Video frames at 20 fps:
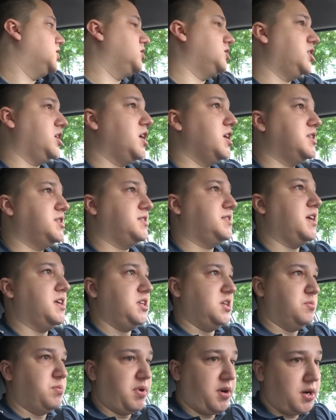
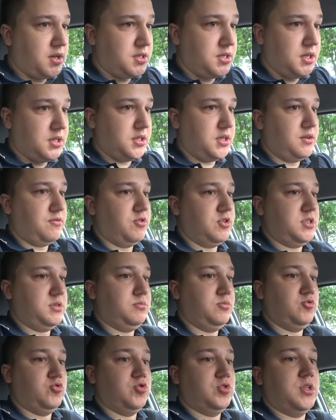31 приоритет, я
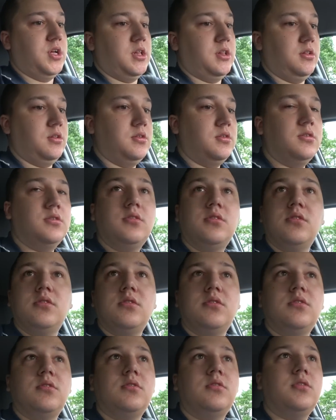8 минут ждал.
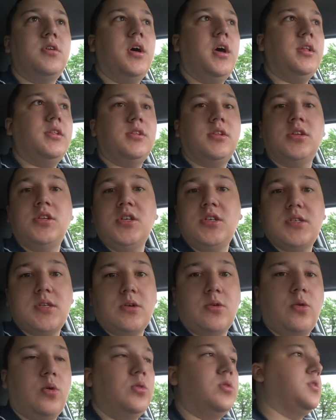Это
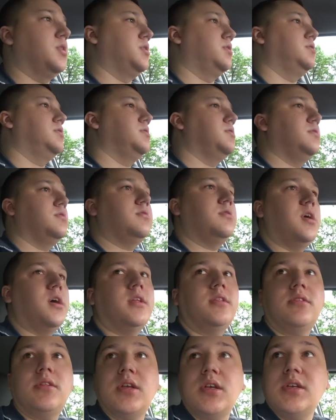незаконно.
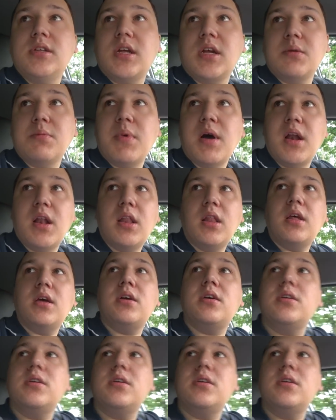Это ненормально.